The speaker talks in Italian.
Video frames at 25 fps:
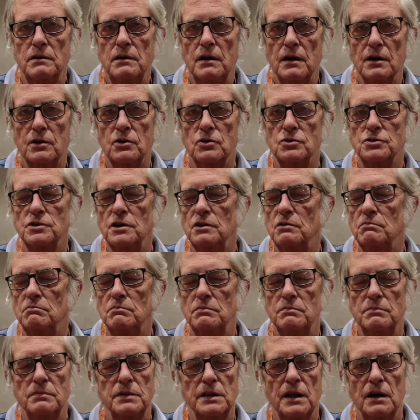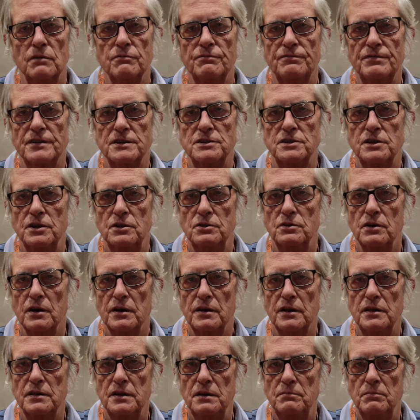La cosa mi dà un fastidio
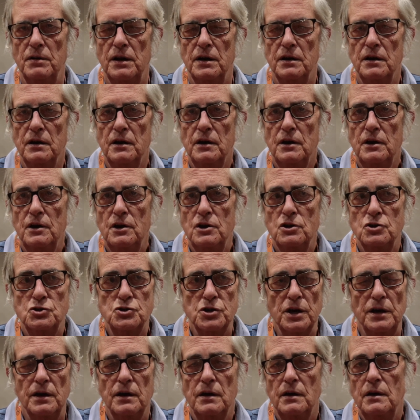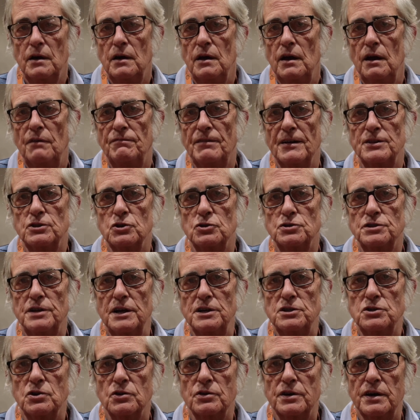incredibile. Cioè, il fatto
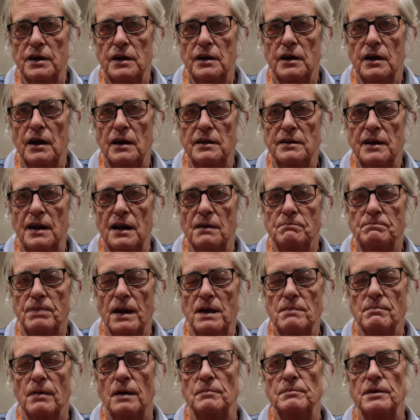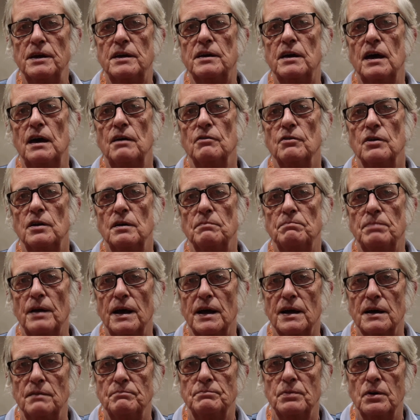stesso che nella prima amichevole
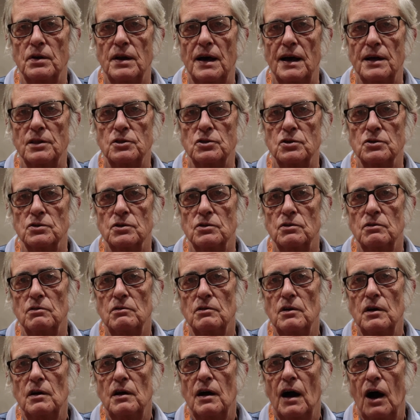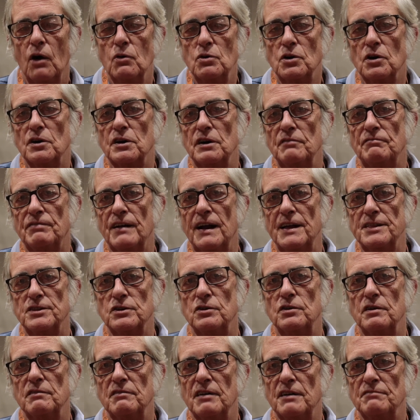precampionato a uno che fra
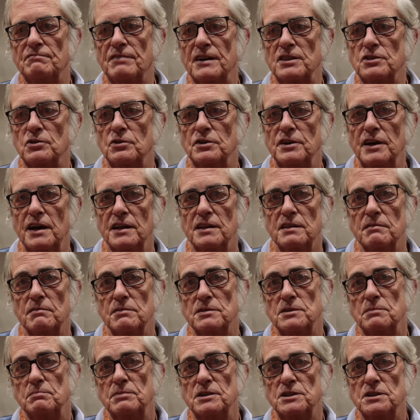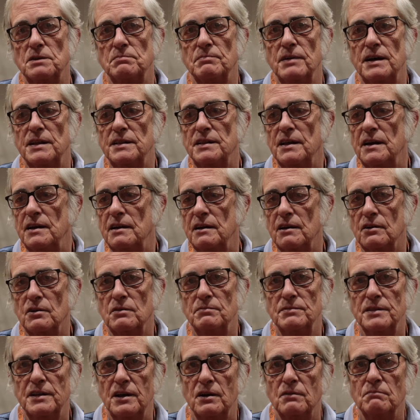l'altro non aveva fatto niente, semplicemente
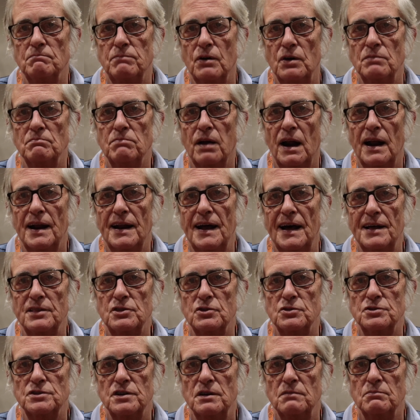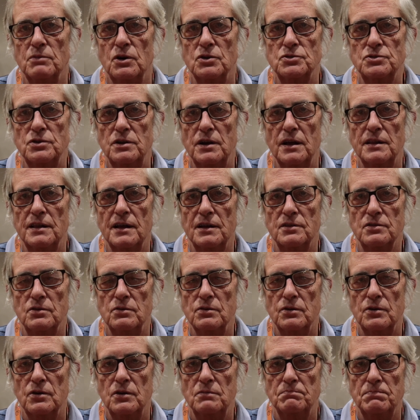dire, un po' imbranato, si è mosso e gli ha dato
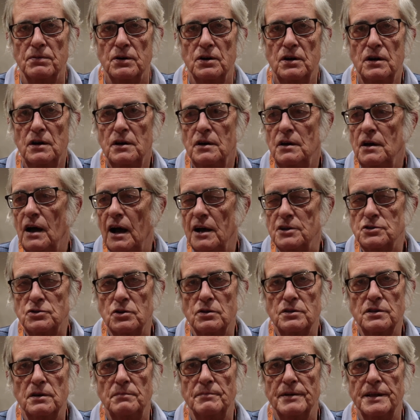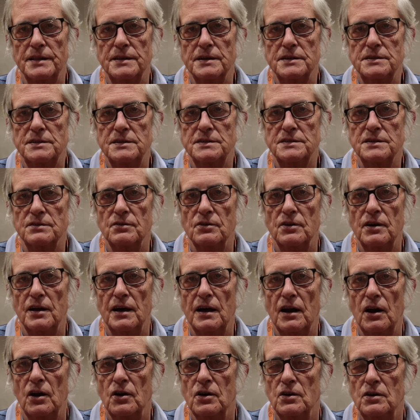un colpo assolutamente senza
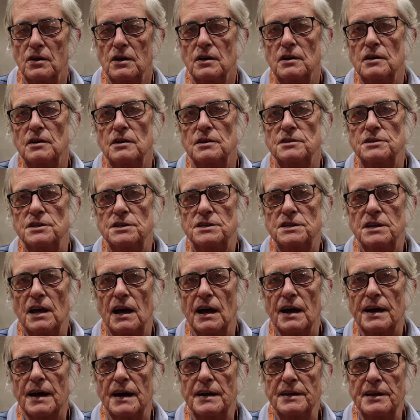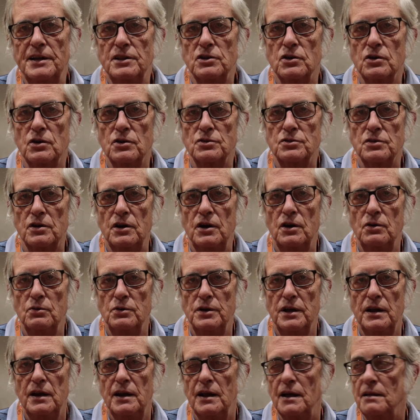volerlo si sia accanito contro di
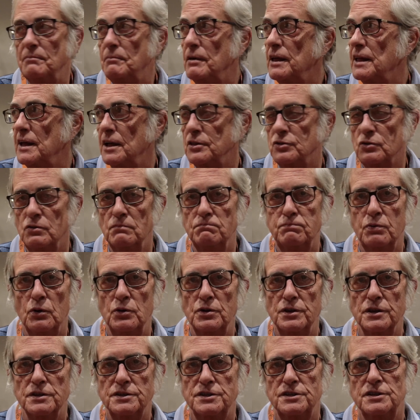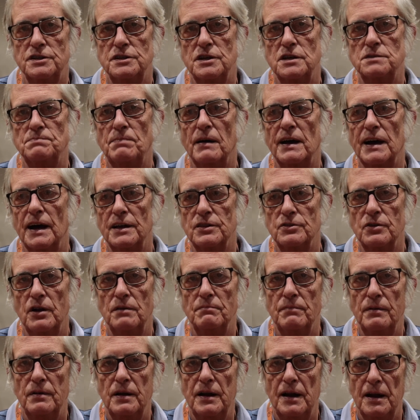lui, gli abbia dato un pugno, si sia
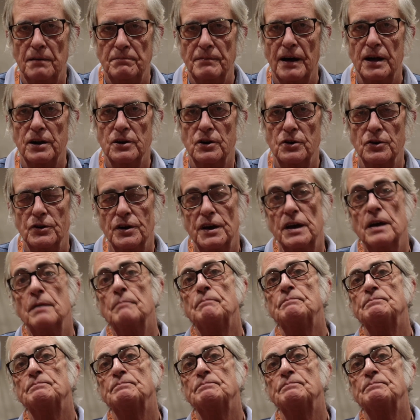spaccato la mano lui.